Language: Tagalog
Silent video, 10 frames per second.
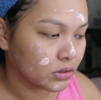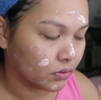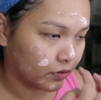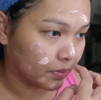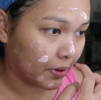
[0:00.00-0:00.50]

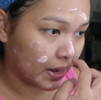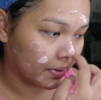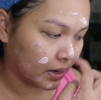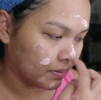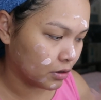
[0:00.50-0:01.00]
So, for
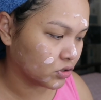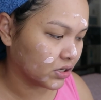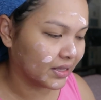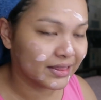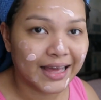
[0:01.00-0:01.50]
primer, I'm
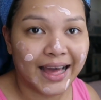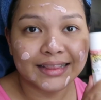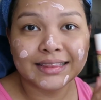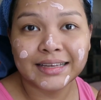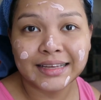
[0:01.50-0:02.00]
using
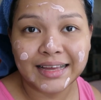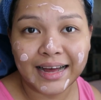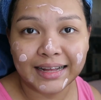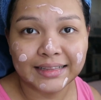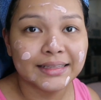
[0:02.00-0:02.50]
that
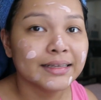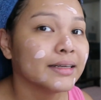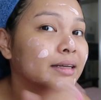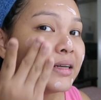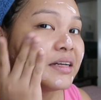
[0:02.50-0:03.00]
Gal
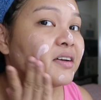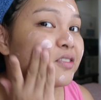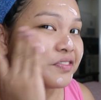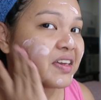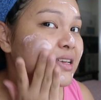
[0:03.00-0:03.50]

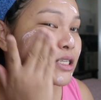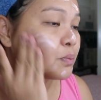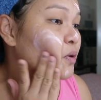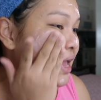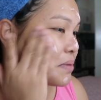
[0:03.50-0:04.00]

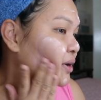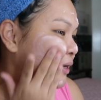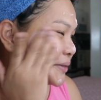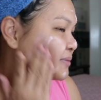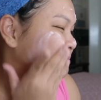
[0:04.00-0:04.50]
Face Primer.